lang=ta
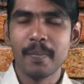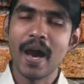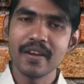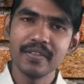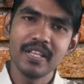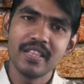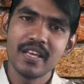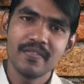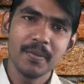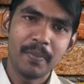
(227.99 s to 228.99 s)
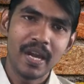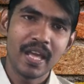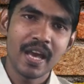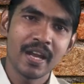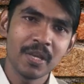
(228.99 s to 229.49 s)
பார்வதி தேவி
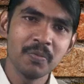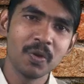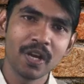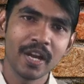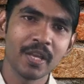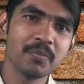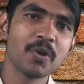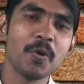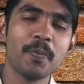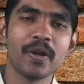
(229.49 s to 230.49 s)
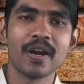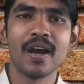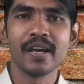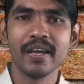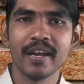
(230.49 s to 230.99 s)
பிள்ளையாரையும் முருகனையும்
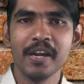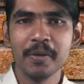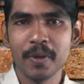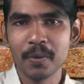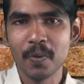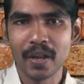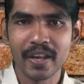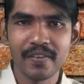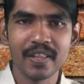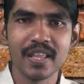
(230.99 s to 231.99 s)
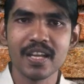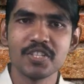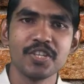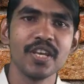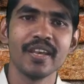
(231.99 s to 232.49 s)
கூப்பிடுறாங்க ரெண்டு பேரும் உடனே
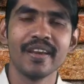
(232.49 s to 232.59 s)
வந்தாச்சு